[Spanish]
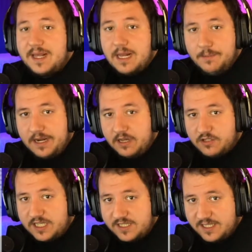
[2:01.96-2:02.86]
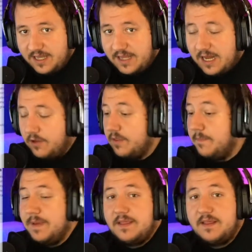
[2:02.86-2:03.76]
que el baneo sea instantáneo.
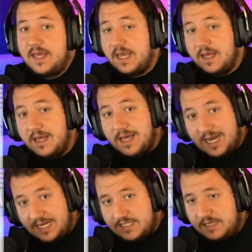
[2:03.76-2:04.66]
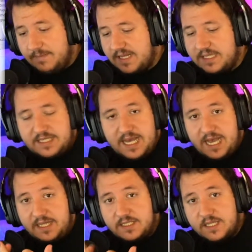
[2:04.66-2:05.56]
Depende de el streamer que
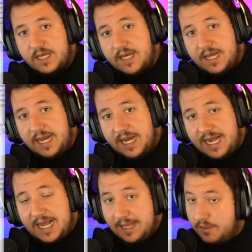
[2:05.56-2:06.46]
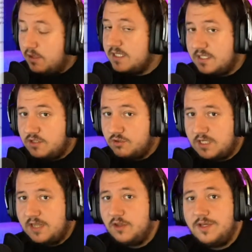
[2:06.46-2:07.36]
seáis, eh, la canción que estéis
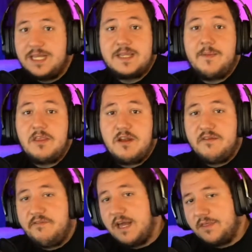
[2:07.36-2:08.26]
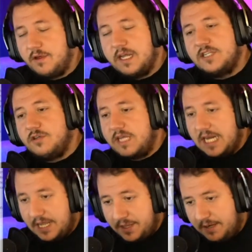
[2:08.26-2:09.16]
usando y el tamaño de la infracción. Esto
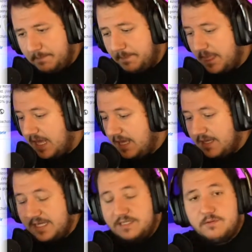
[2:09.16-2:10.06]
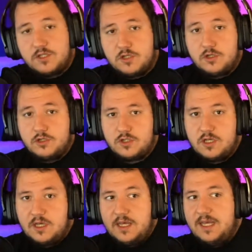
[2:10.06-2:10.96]
quiere decir que si vosotros
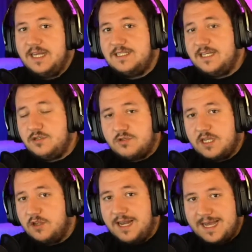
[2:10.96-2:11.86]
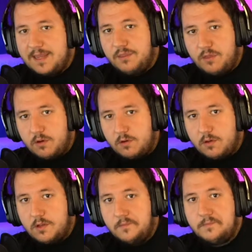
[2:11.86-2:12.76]
estáis usando la canción
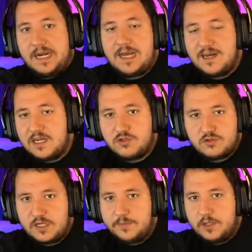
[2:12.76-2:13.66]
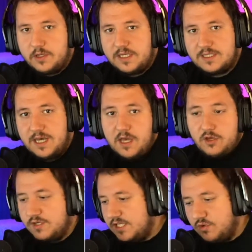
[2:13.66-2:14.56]
para ganar suscriptores
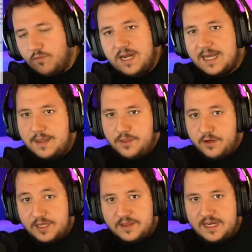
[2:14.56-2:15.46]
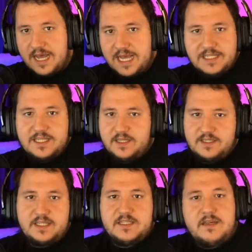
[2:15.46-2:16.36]
y usáis una canción entera,
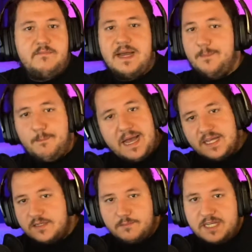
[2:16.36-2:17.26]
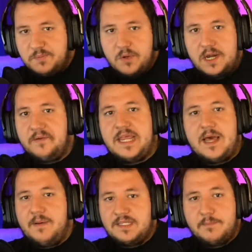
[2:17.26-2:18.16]
estáis, que estáis, vais, vais por la
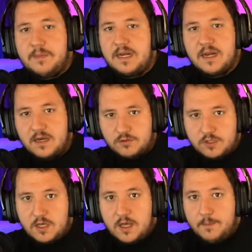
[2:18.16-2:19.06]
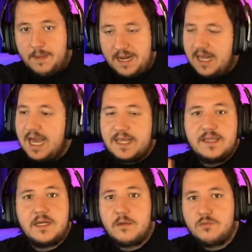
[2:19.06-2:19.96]
vida, vais envenenados. ¿Vale? Hay que
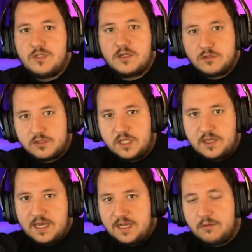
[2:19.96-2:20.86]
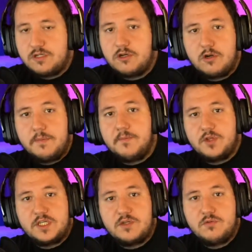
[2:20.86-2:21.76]
tener mucha conciencia de causa. No es lo mismo
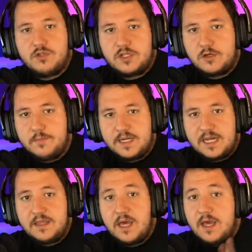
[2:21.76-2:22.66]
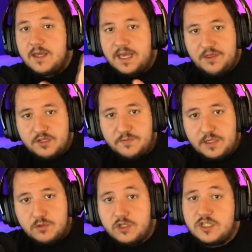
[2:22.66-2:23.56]
3 segundos de copyright que 2
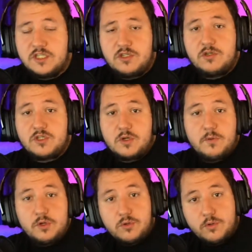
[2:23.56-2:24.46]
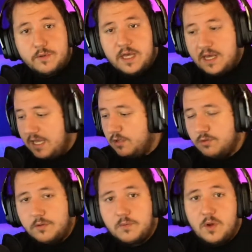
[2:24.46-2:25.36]
minutos. Esto no es como YouTube. En
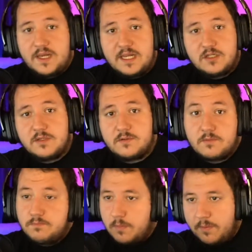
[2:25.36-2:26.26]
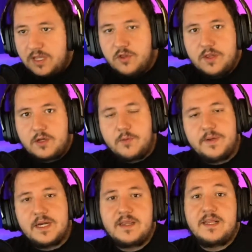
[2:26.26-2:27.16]
YouTube, cualquier momento del
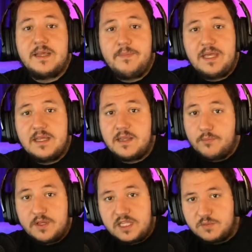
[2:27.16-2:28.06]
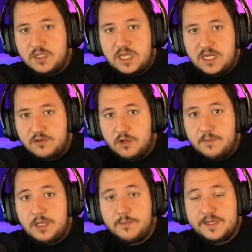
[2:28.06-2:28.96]
copyright que te pillen, te pueden desmonetizar todo el
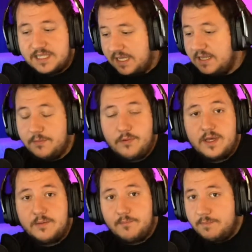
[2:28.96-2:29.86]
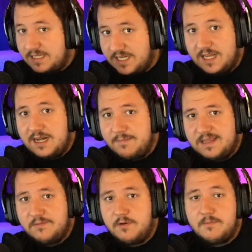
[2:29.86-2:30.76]
vídeo. Pero es que aquí te pueden echar de la
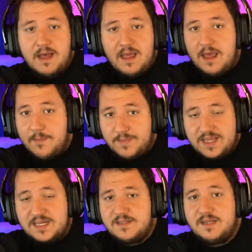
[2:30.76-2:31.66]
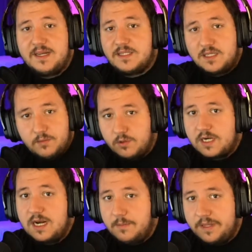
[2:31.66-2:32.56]
plataforma, meter strikes y
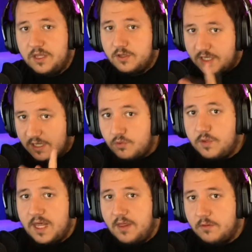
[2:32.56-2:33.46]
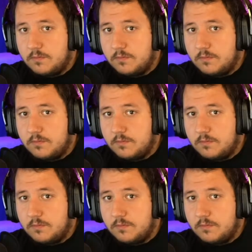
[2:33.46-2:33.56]
borrar el vídeo. Tened cuidado.